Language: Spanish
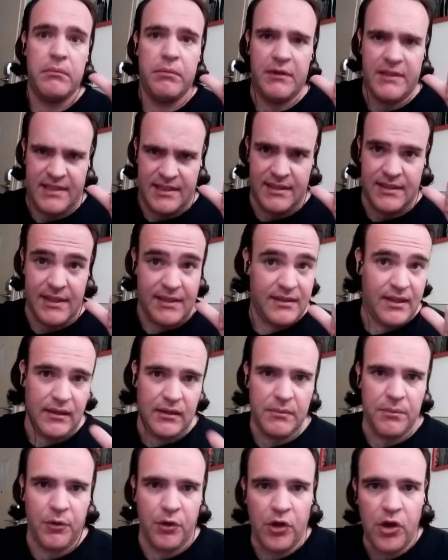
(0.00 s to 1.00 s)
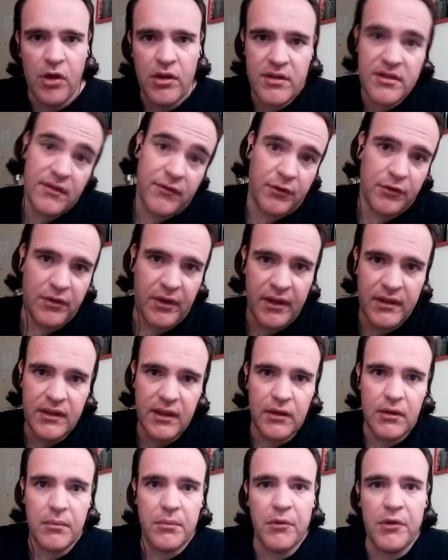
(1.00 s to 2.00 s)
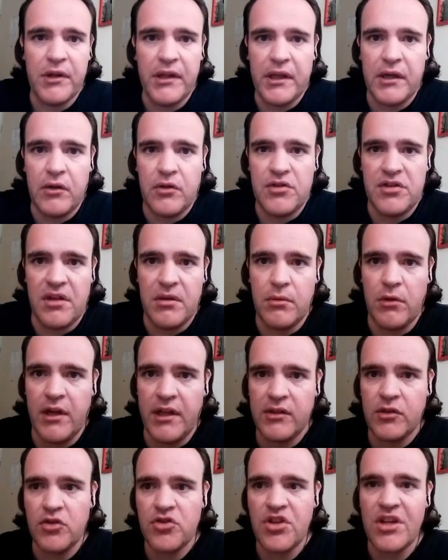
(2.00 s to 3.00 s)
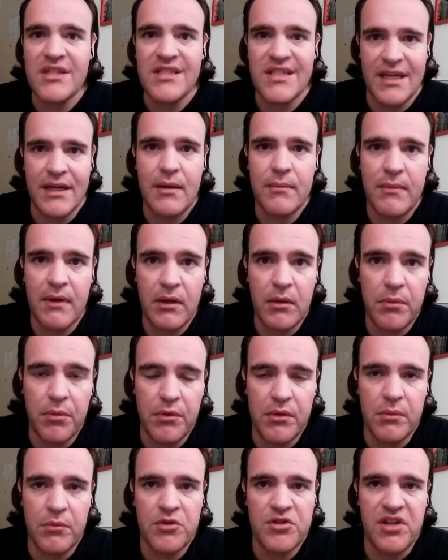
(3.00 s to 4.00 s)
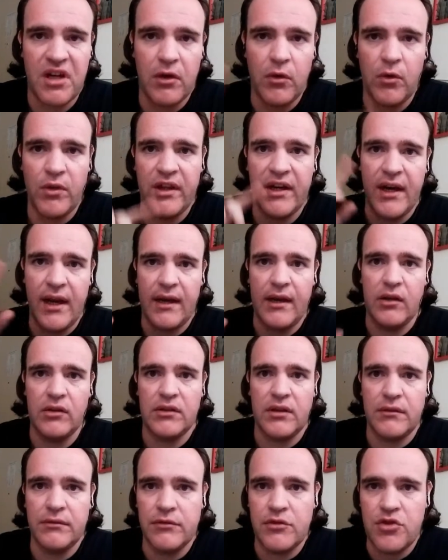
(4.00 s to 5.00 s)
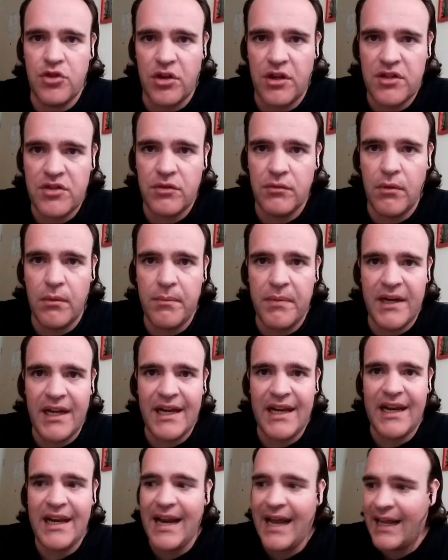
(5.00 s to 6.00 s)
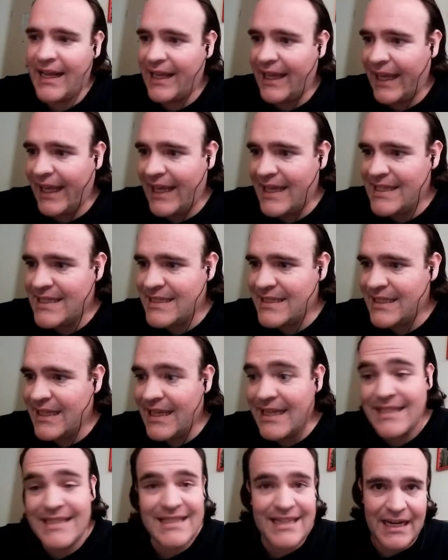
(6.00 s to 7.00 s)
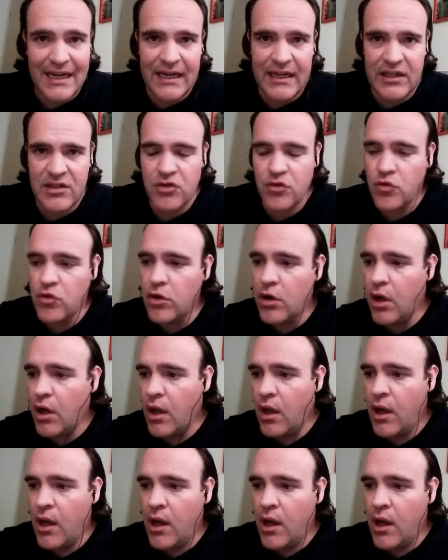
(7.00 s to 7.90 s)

pues este tipo no, desafortunadamente no pude conseguir boletos, sin embargo pudimos acudir a la otra función que estuvo paralela, que es de Sangre Azul.